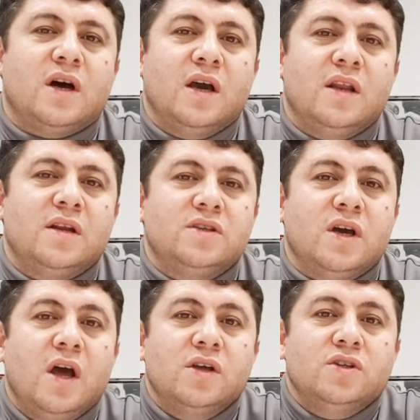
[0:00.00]
aylarca
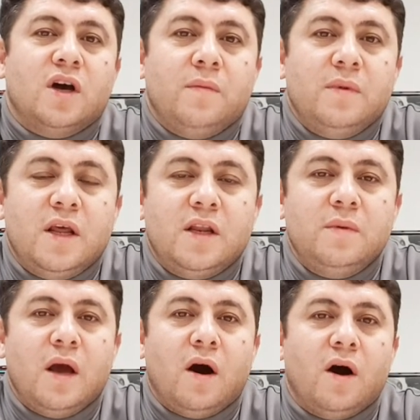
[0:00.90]
camileri
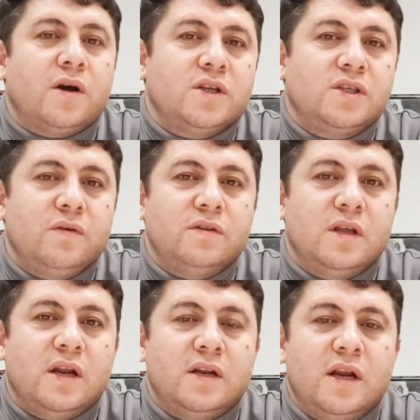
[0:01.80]
bile ahıra çevirdiler.